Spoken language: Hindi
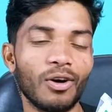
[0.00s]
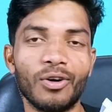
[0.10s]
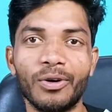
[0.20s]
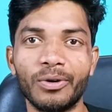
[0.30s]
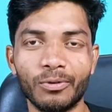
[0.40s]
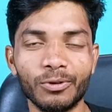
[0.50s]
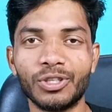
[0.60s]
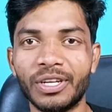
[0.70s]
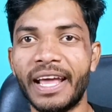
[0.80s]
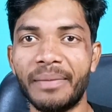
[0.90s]
और
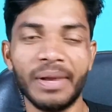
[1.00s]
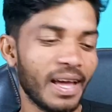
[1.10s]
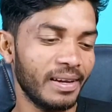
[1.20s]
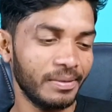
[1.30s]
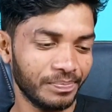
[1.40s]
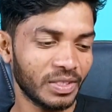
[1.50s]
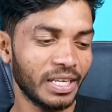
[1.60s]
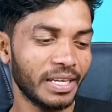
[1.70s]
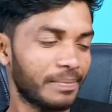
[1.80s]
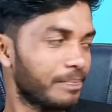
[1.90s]
कुछ नया मिला है
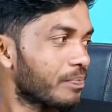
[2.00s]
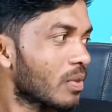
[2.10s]
ठीक है